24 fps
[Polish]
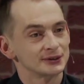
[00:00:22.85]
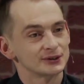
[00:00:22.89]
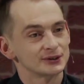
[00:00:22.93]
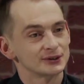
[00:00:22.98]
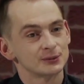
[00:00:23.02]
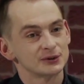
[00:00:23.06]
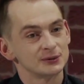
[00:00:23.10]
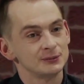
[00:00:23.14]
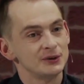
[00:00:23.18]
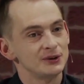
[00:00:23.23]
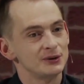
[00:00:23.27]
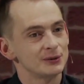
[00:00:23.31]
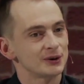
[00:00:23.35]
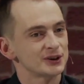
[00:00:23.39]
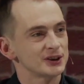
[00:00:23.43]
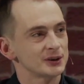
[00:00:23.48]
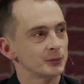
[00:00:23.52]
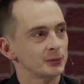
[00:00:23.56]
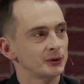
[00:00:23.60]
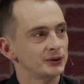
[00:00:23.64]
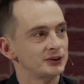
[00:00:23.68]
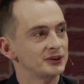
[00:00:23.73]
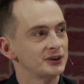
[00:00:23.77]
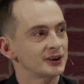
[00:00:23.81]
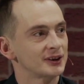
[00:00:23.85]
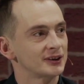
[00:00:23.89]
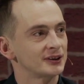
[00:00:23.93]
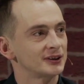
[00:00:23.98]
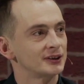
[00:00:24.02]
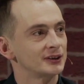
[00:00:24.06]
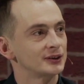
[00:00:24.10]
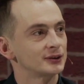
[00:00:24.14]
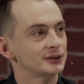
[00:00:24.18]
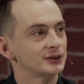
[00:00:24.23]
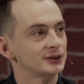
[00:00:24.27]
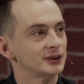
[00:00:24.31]
żeby zmieniła się polityka
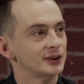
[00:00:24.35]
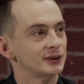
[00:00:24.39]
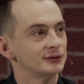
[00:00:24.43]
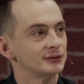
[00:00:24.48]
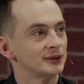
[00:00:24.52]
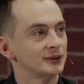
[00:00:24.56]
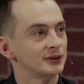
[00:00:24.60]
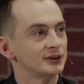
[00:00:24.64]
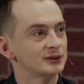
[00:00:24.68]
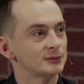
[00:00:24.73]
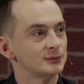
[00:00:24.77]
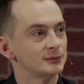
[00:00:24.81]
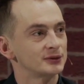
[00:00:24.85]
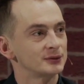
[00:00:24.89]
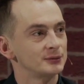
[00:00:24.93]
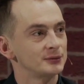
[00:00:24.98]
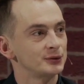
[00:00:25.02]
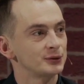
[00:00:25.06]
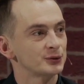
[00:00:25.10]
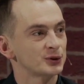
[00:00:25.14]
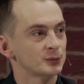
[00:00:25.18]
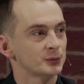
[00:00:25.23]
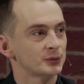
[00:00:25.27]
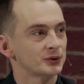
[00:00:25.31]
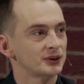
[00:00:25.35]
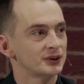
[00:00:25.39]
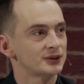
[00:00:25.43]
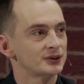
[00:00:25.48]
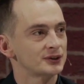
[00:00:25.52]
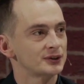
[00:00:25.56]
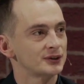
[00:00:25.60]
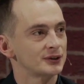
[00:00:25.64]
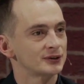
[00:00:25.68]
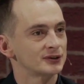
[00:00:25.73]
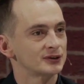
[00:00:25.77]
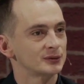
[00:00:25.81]
narkotykowa i żeby zmieniło się
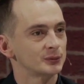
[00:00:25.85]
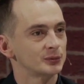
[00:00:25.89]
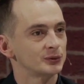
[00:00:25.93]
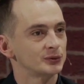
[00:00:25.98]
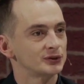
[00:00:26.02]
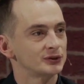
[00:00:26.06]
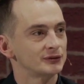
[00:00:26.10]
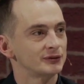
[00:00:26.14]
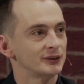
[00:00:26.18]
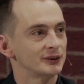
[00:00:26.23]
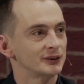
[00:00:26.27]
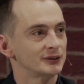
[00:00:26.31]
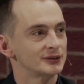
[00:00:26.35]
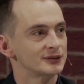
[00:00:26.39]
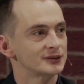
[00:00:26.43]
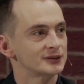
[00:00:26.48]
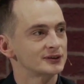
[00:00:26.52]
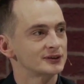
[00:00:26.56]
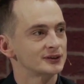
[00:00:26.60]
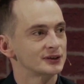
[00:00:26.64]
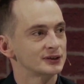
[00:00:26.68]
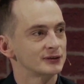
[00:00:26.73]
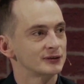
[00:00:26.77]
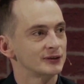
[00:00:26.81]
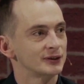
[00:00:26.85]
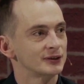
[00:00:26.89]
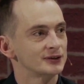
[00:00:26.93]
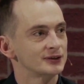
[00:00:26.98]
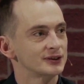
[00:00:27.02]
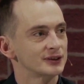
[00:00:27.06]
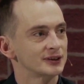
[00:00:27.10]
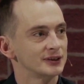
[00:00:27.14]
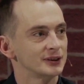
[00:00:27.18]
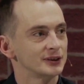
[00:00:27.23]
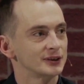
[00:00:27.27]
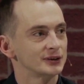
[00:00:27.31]
podejście do osób używających,
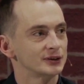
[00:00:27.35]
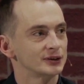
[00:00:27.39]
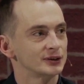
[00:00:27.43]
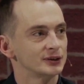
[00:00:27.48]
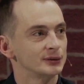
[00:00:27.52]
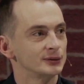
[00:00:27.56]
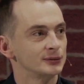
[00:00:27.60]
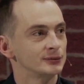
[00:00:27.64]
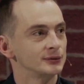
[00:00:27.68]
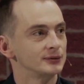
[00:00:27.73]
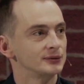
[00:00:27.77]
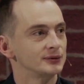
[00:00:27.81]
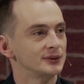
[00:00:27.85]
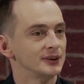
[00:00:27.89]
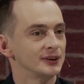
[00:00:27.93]
zażywających narkotyków,